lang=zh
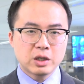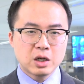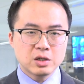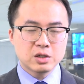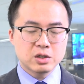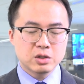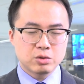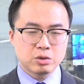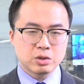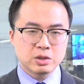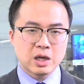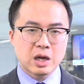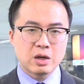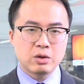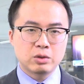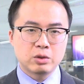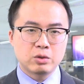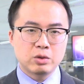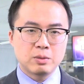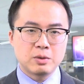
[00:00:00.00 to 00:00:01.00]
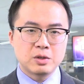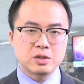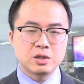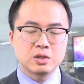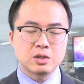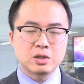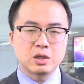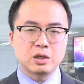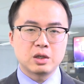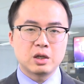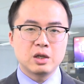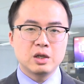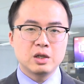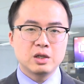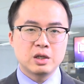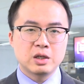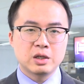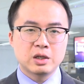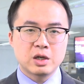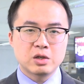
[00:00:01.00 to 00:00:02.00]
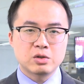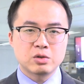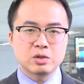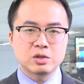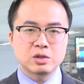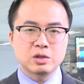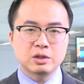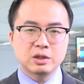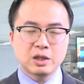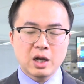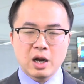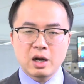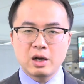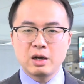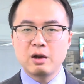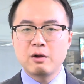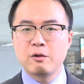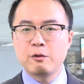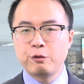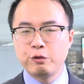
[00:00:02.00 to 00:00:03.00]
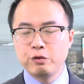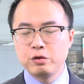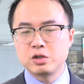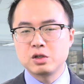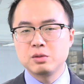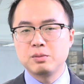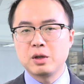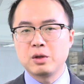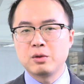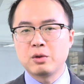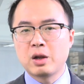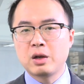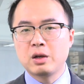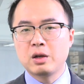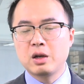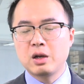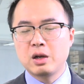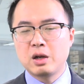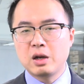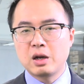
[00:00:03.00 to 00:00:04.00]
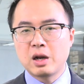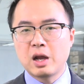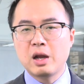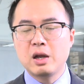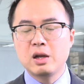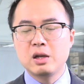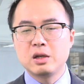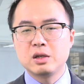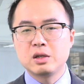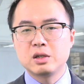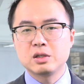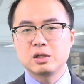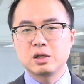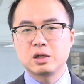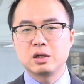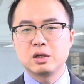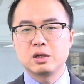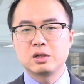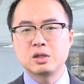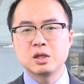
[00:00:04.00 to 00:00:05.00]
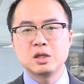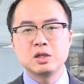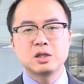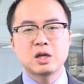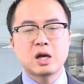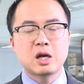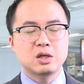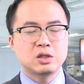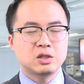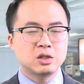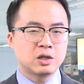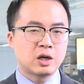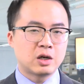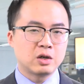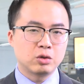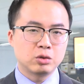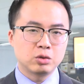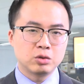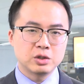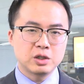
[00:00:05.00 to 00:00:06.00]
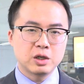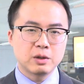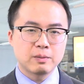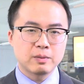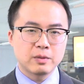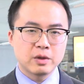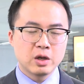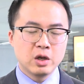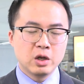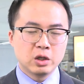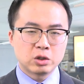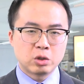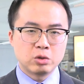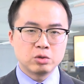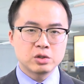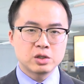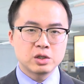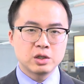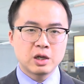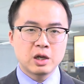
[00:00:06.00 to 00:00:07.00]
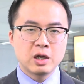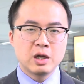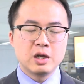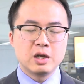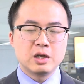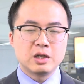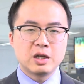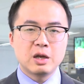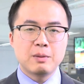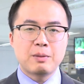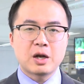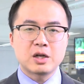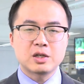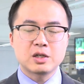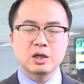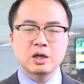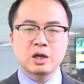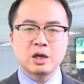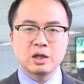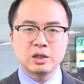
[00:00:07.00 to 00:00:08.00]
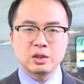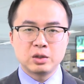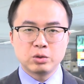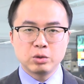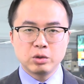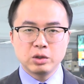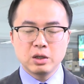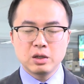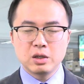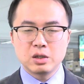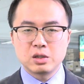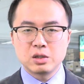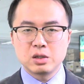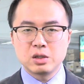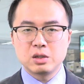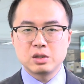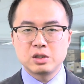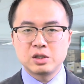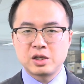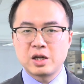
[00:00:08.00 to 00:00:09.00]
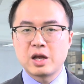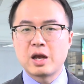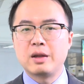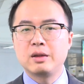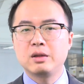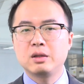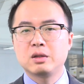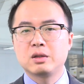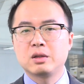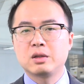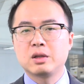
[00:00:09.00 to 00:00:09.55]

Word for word: 当时所采用的货币政策呢，应该说是大量复制美元来这个增加市场流动性，同时呢也把这个很多的钱。